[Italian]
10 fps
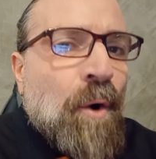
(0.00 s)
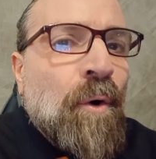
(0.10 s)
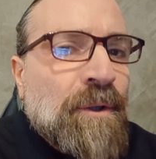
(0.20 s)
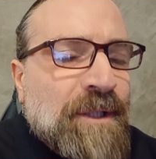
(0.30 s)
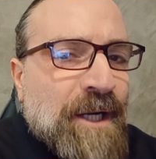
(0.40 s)

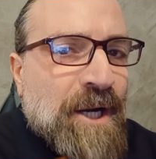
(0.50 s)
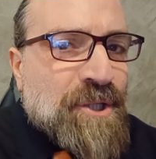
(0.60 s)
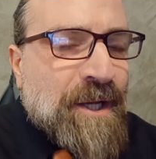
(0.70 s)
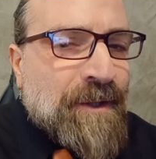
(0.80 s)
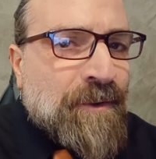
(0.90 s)
oltre le
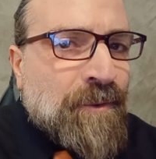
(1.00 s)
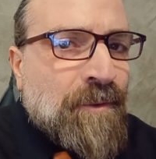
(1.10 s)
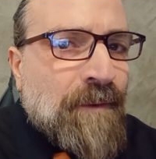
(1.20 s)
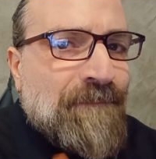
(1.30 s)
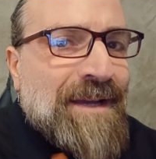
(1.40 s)

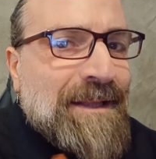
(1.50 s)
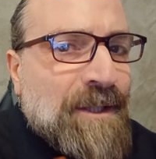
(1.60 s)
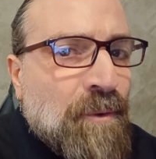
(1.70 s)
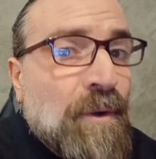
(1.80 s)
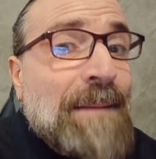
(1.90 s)

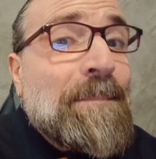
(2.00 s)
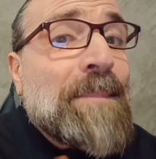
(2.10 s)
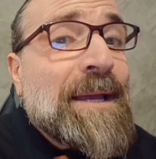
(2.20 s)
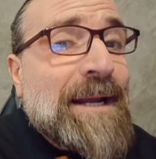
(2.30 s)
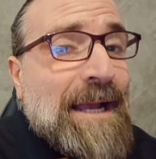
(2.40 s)
120 ore
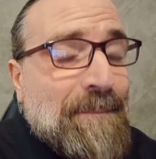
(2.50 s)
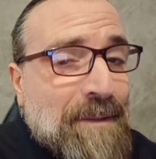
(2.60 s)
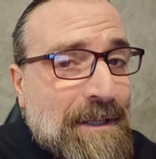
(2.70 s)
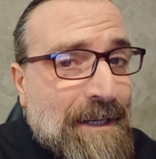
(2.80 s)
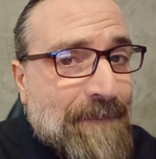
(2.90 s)
per
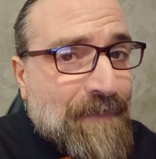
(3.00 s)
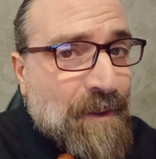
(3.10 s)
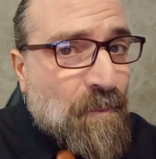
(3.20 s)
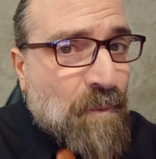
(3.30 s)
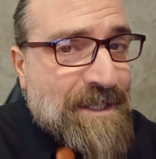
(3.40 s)
capire
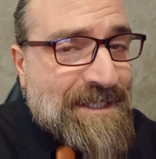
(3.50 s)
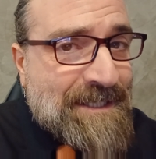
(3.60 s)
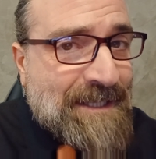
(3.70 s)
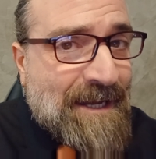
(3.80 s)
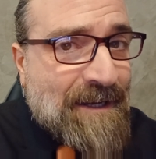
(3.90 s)

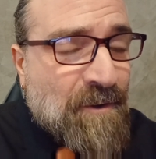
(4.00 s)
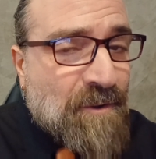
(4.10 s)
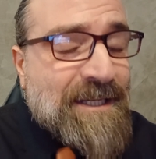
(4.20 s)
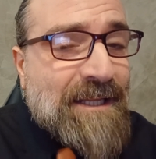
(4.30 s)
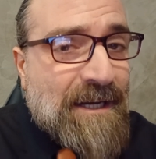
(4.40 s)
questa
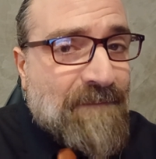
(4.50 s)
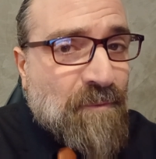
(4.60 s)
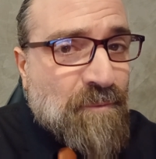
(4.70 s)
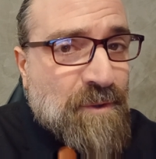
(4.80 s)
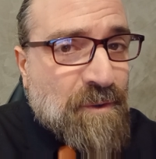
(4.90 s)
cosa
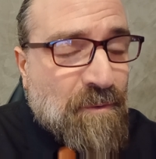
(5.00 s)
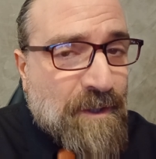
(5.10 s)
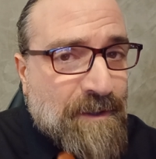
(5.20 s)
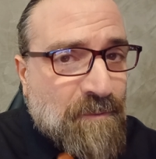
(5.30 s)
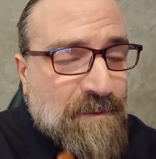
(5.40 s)

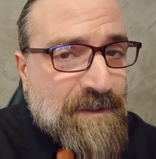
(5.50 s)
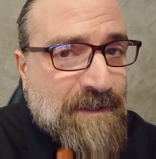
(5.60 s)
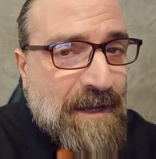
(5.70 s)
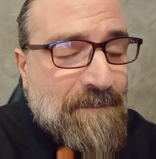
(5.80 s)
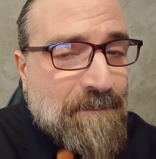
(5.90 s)
dell'evoluzione di uno
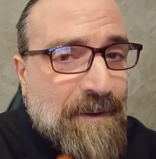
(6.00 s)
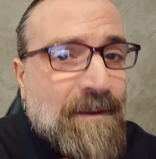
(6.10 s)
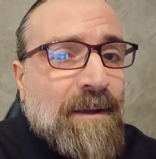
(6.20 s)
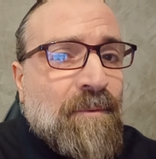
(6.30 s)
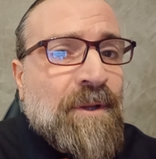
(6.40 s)

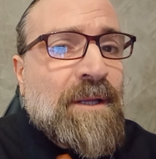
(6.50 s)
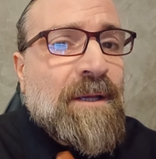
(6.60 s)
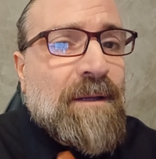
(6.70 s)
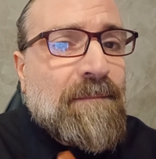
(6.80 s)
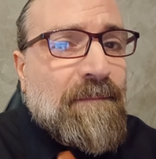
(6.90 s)
step,
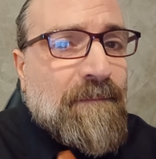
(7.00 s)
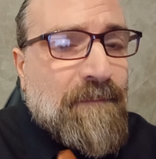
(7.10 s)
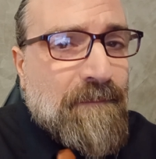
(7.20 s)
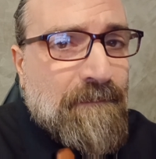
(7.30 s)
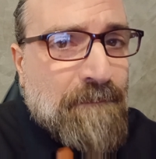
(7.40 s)
quindi
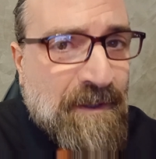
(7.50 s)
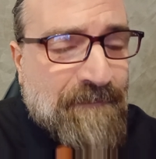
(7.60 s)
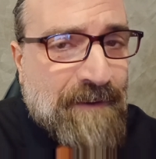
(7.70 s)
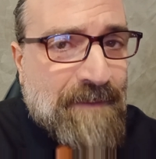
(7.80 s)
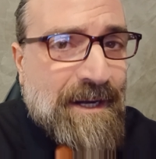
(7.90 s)
mi
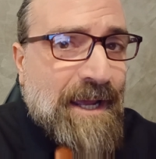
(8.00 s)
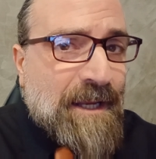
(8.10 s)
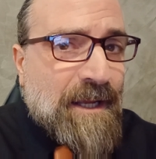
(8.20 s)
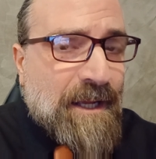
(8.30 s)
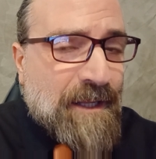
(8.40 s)

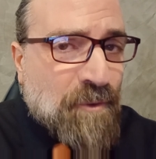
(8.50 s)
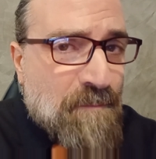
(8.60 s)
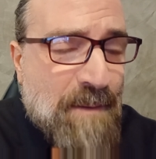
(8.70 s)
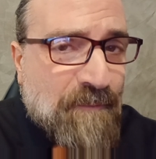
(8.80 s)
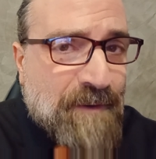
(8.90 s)
fermerei e
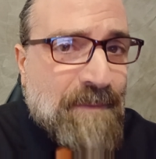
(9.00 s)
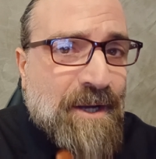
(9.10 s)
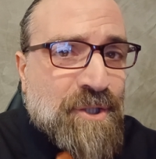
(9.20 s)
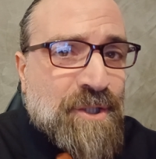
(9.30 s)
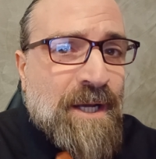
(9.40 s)
dobbiamo fermarci